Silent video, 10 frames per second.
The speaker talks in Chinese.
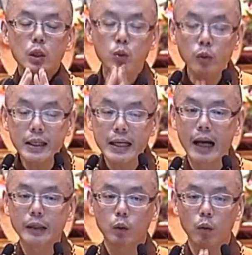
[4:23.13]
虽
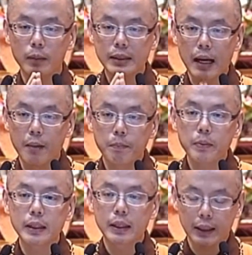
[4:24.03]
然我们讲
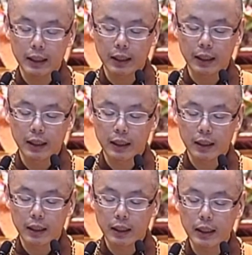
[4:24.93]
不能以
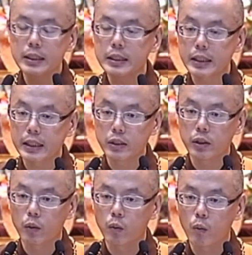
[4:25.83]
音声
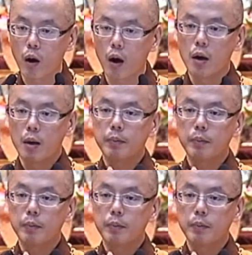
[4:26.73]
求我，